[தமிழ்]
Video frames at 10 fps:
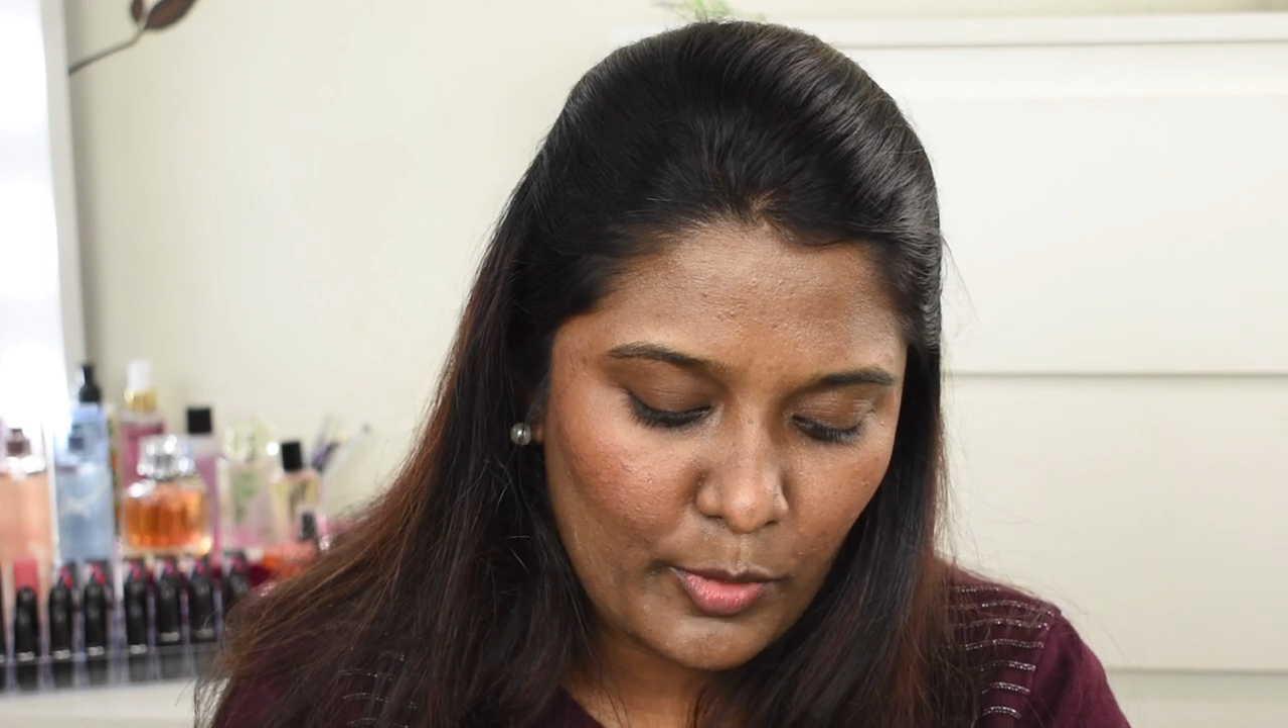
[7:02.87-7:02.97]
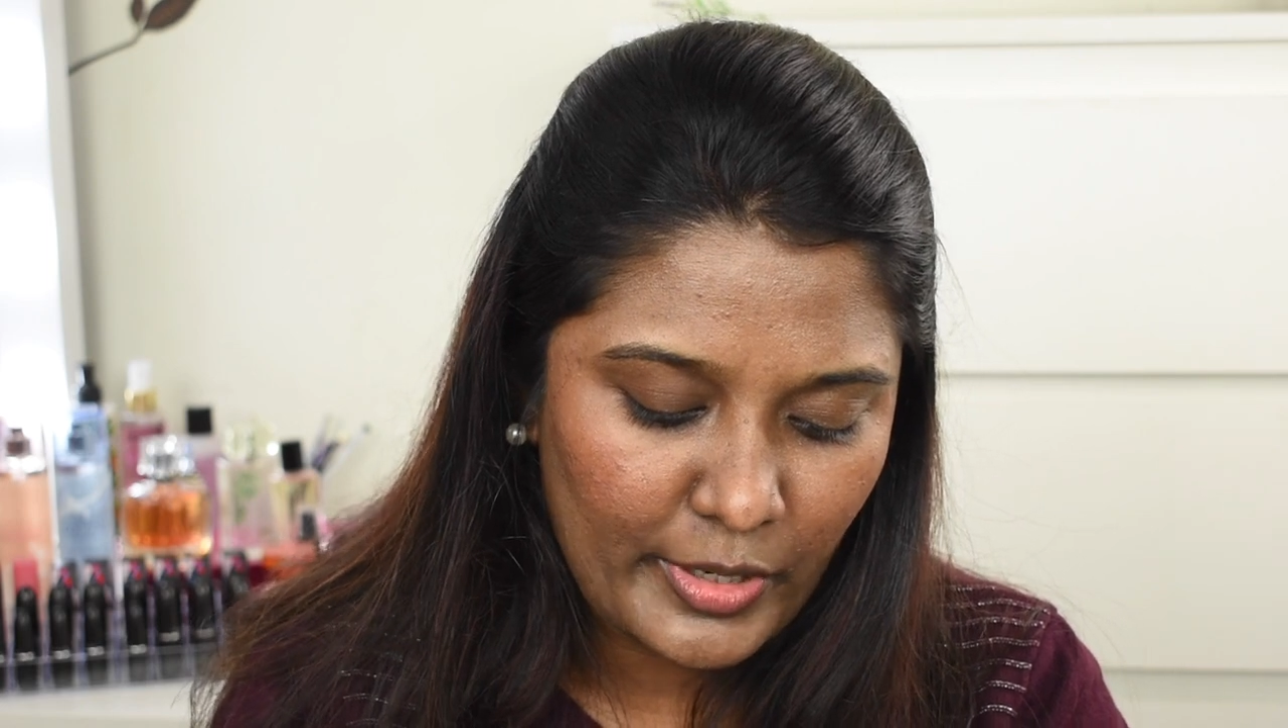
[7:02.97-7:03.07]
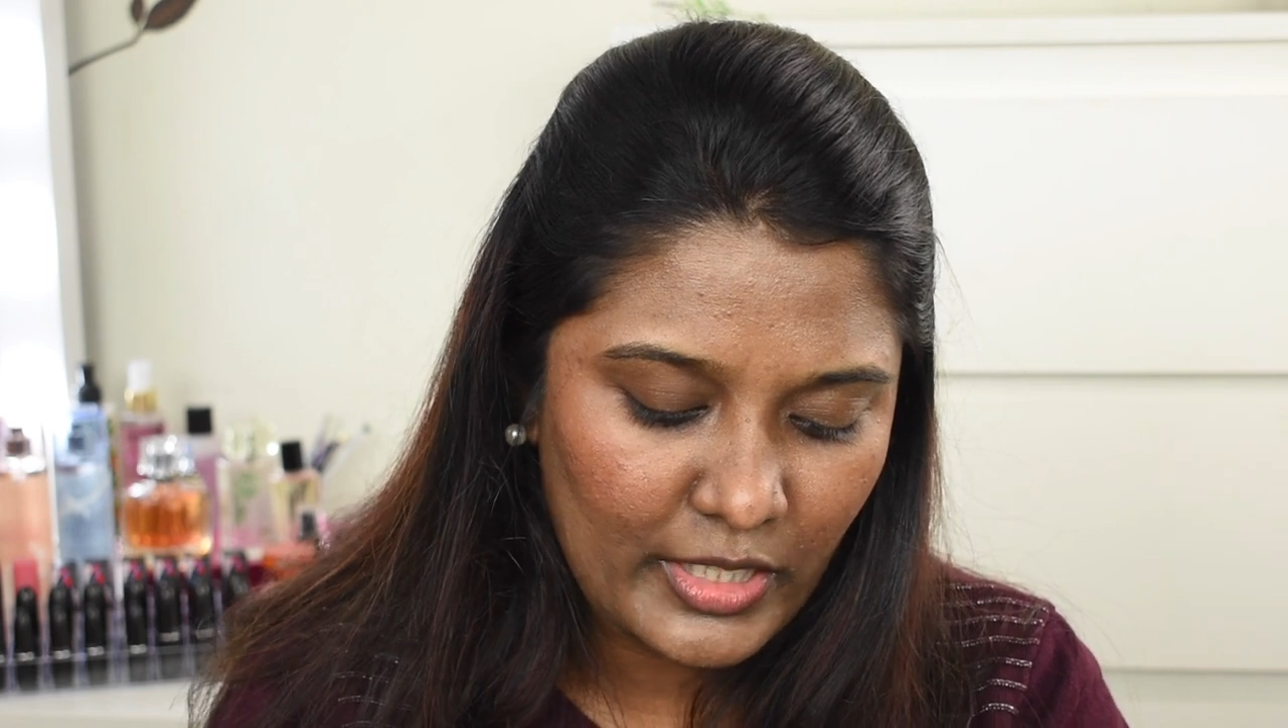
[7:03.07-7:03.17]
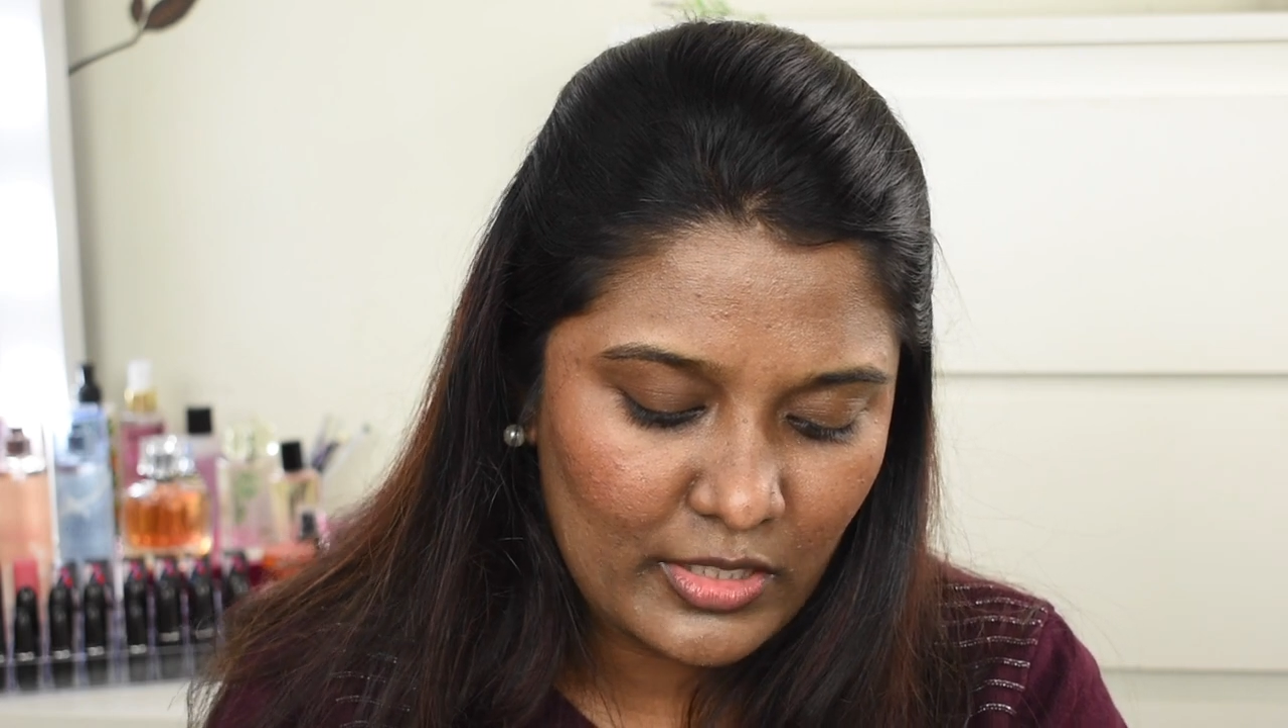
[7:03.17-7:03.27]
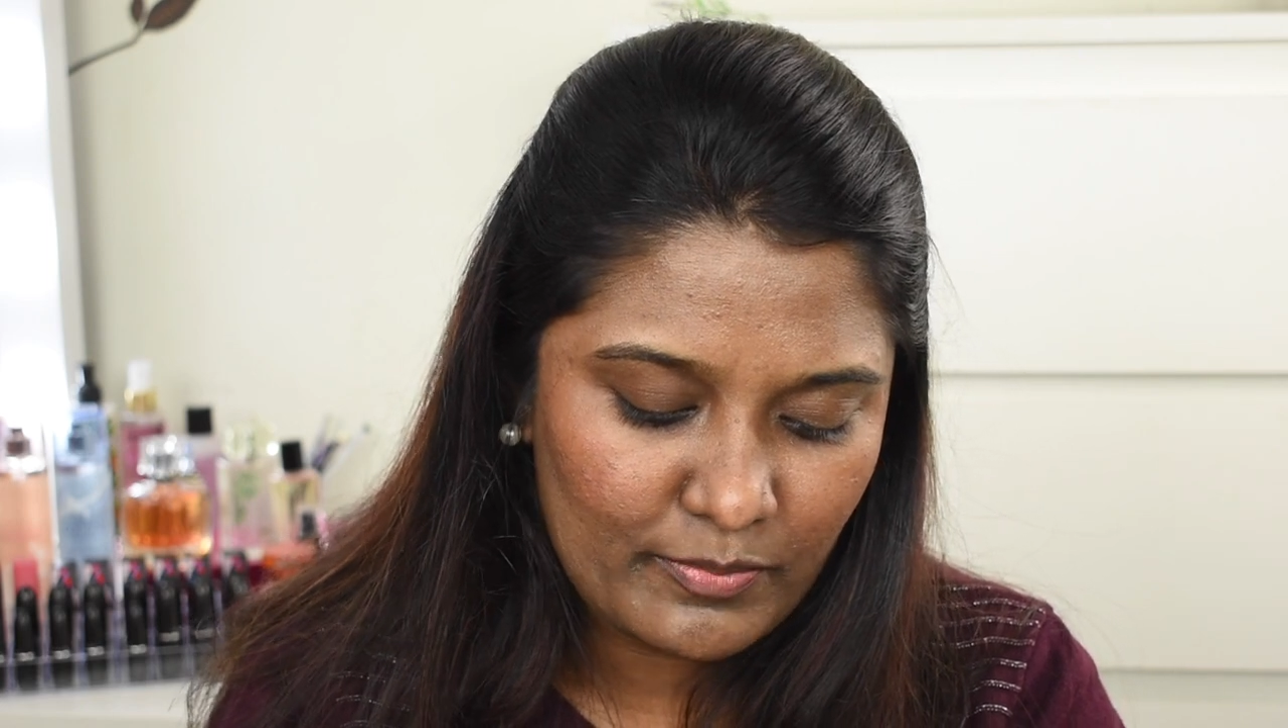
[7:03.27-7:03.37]

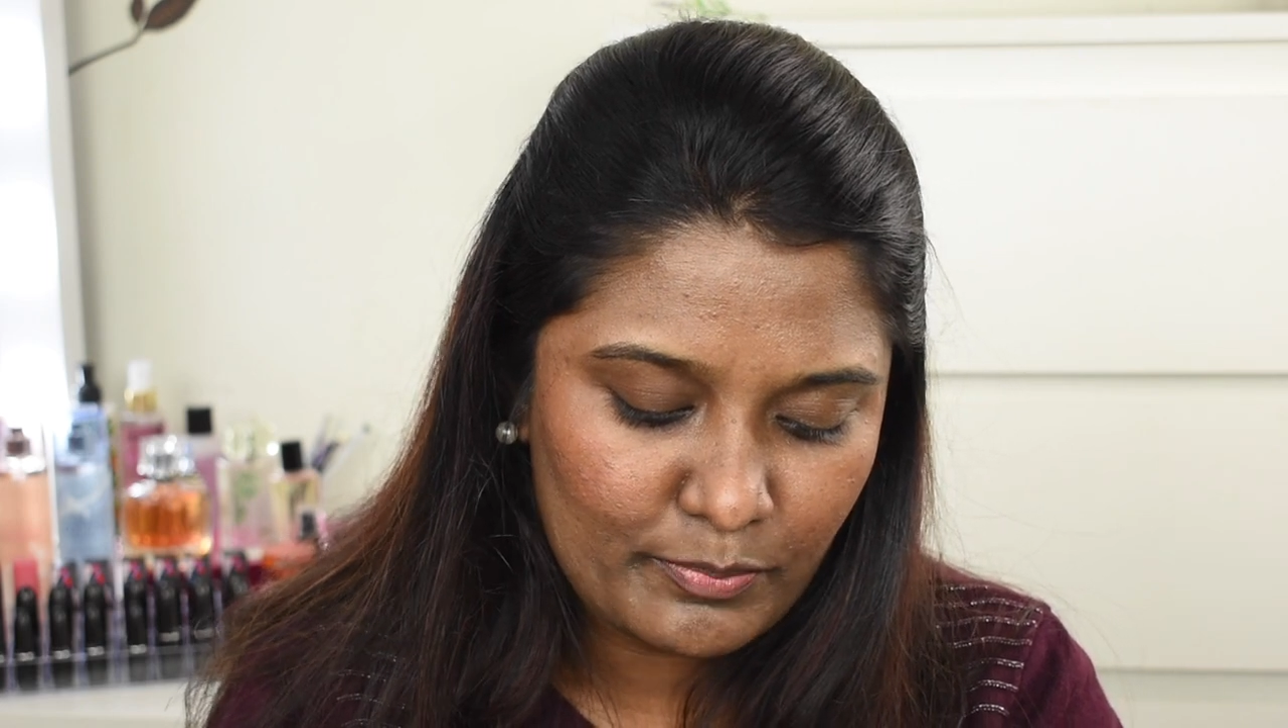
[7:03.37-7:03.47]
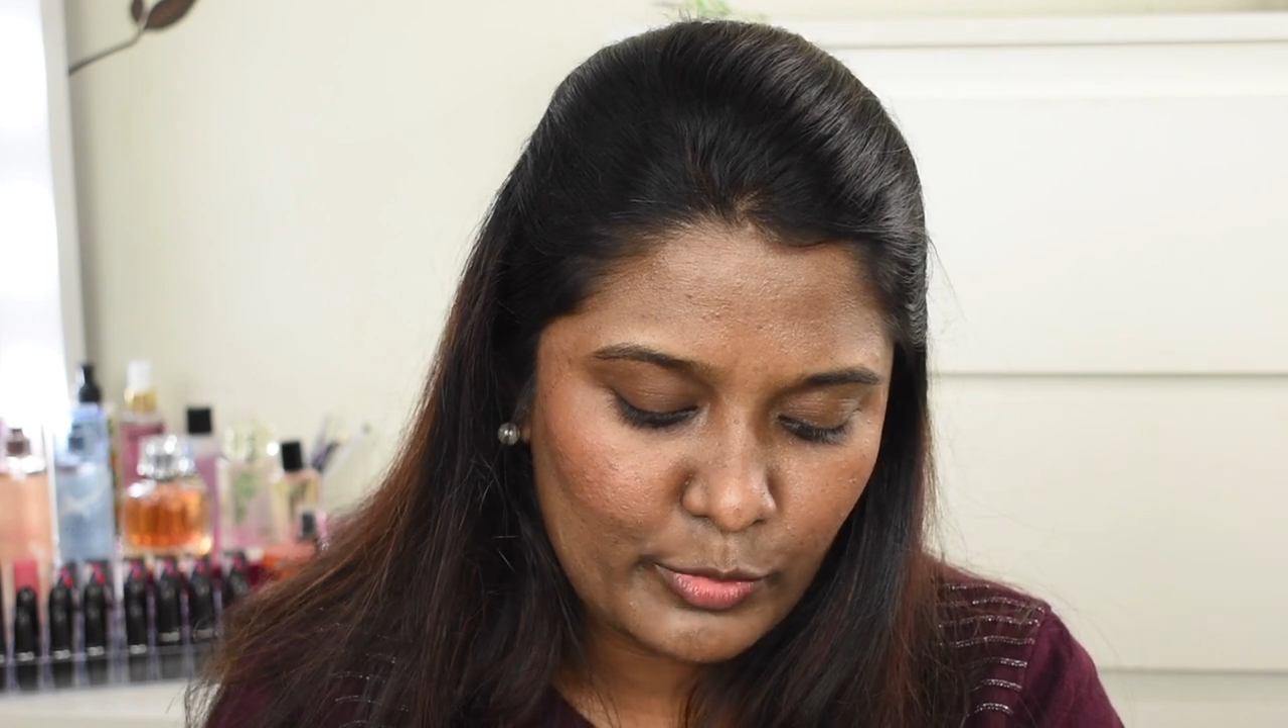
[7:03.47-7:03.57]
பாயிண்ட்